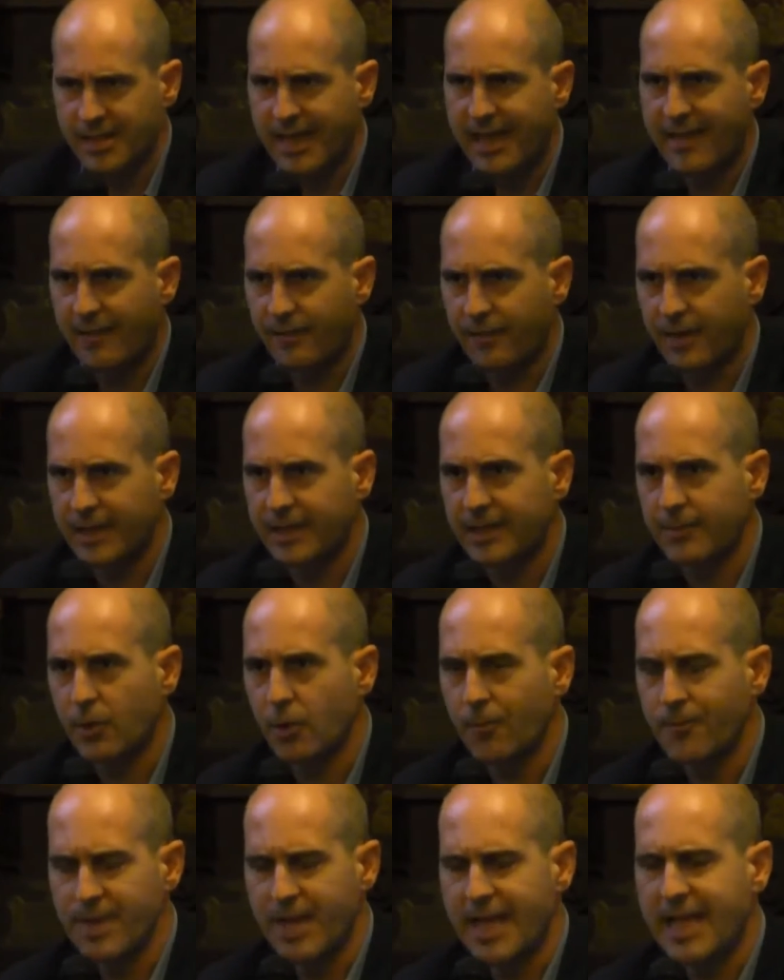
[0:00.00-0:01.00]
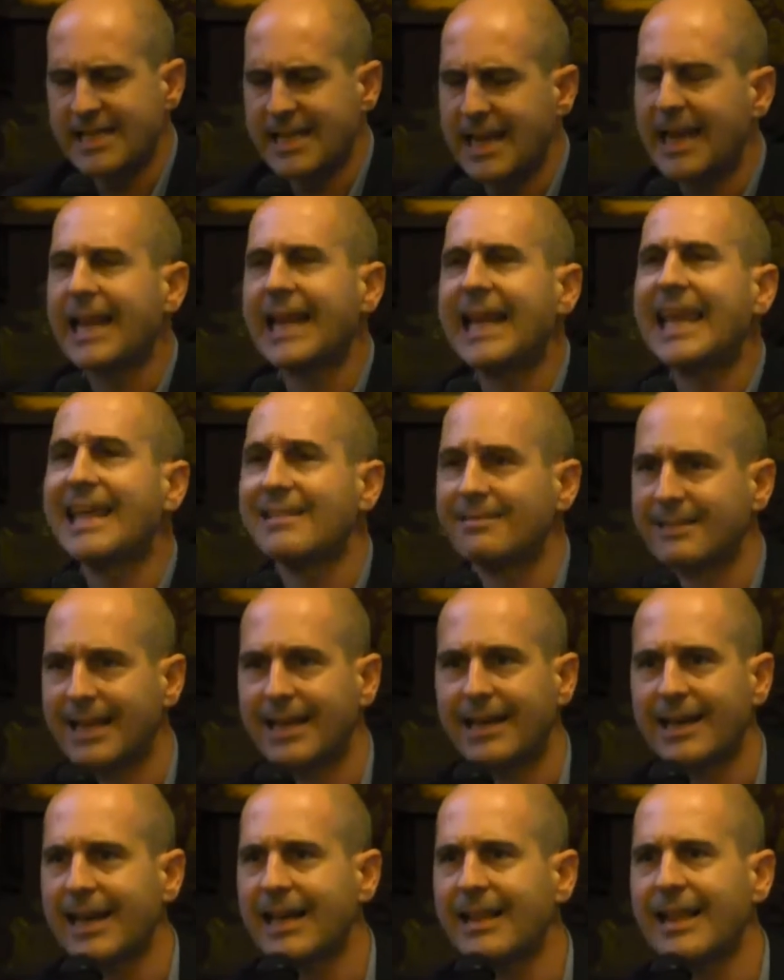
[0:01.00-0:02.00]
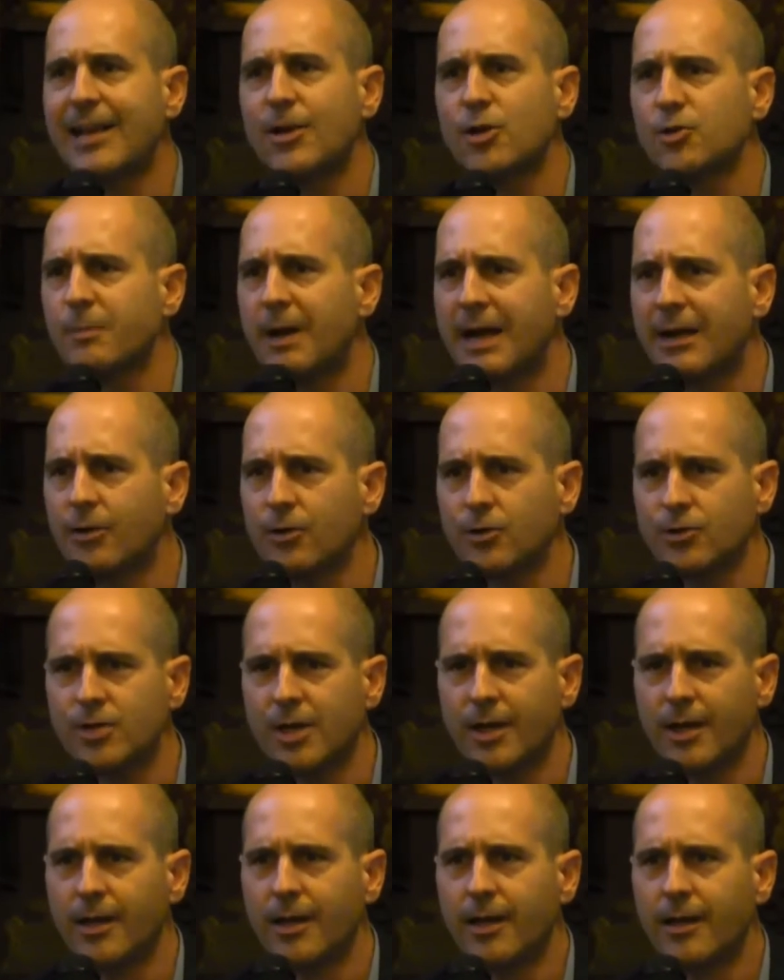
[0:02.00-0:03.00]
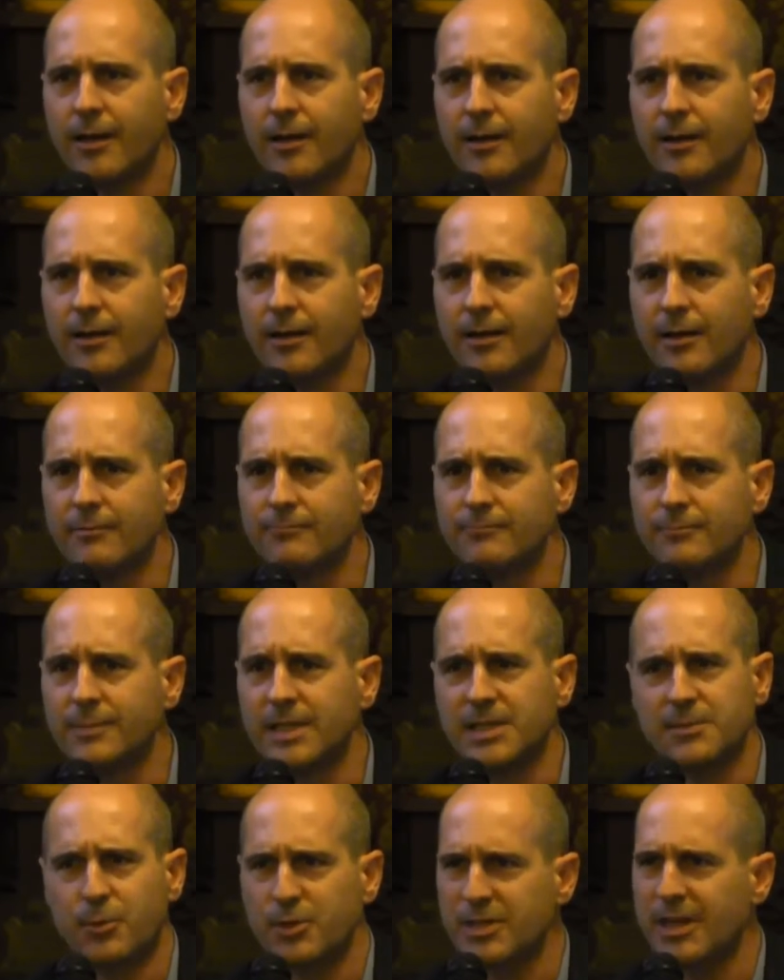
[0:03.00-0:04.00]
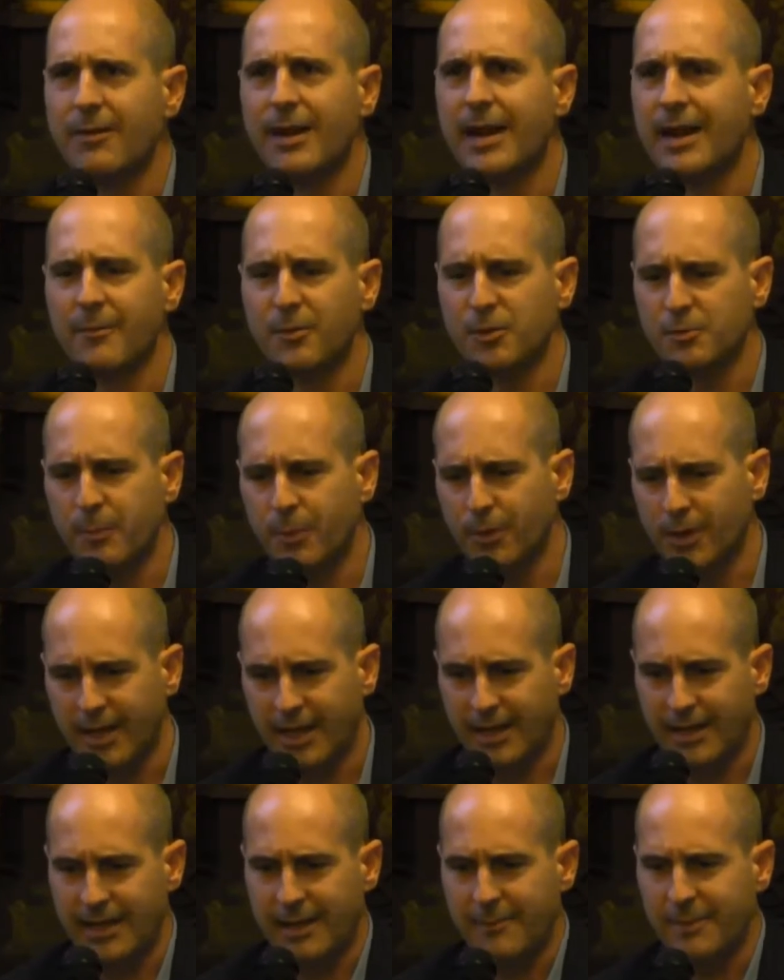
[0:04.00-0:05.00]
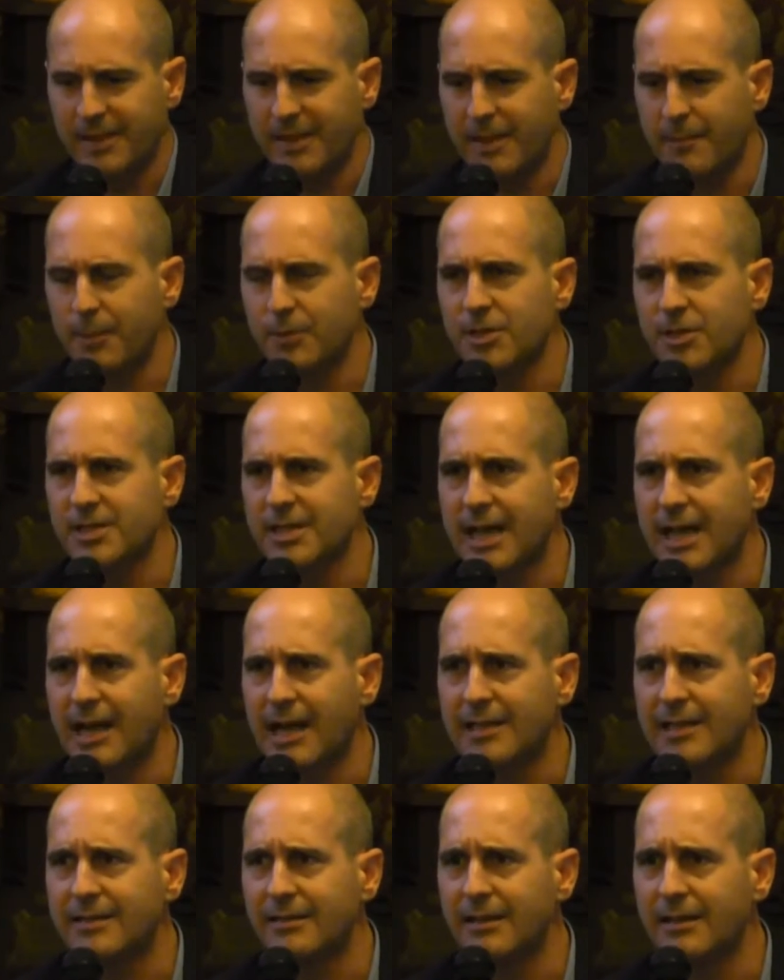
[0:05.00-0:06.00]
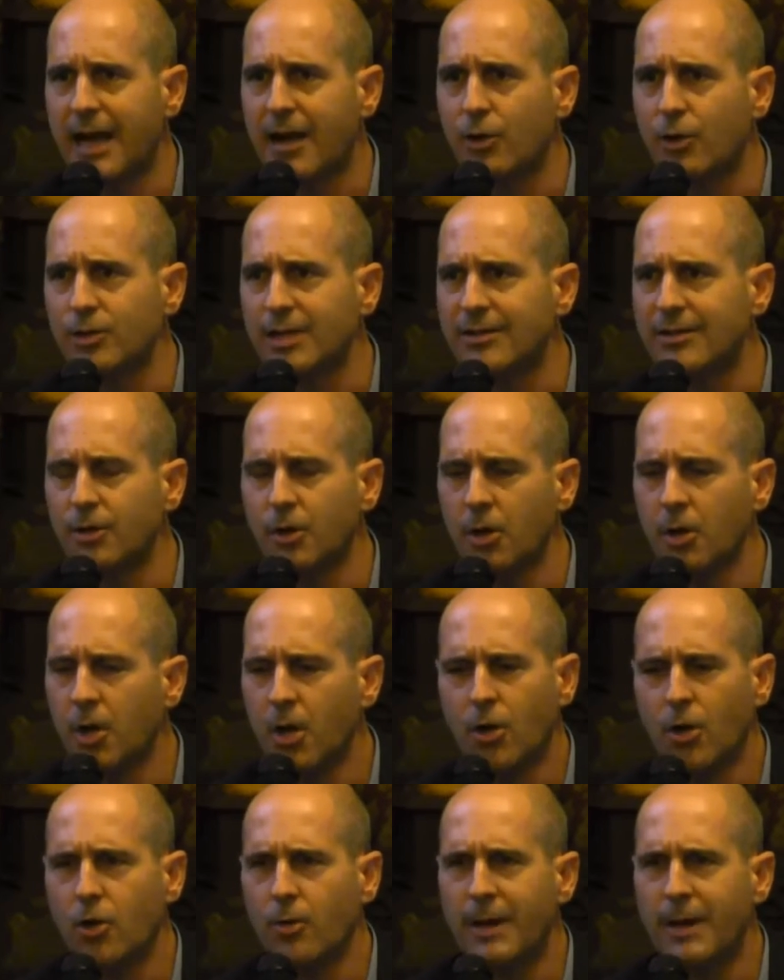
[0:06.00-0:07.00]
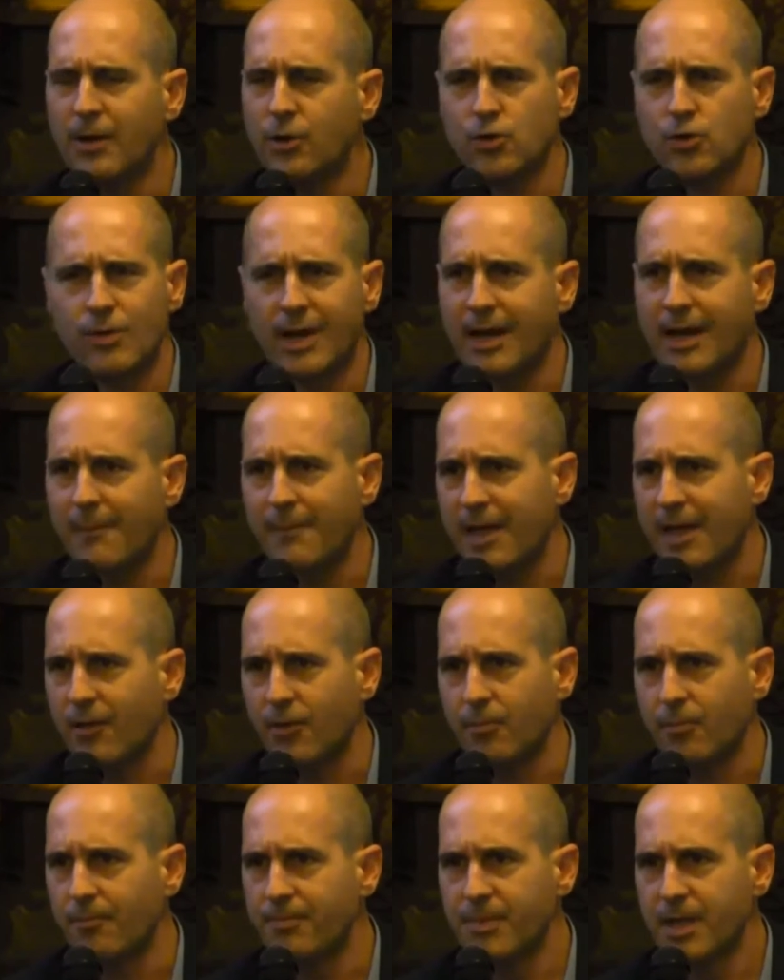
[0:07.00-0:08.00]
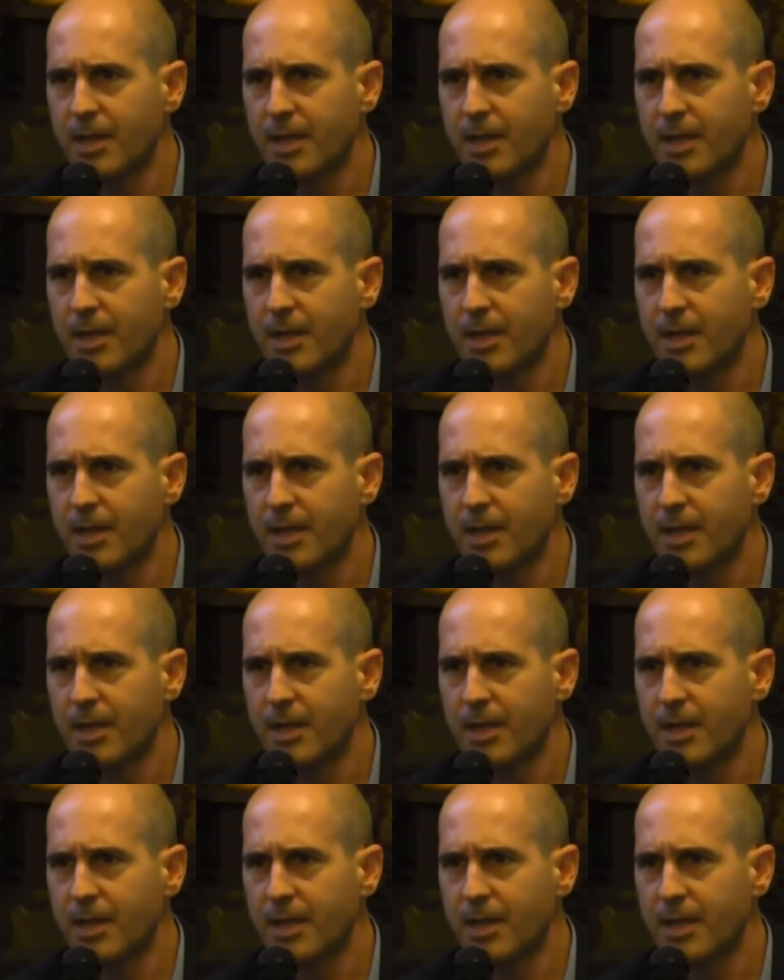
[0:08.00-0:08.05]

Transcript: sea definitivo, es el cliente. En realidad los bancos eh, después hablaremos porque ya mi tiempo se está agotando. Los bancos no han cambiado.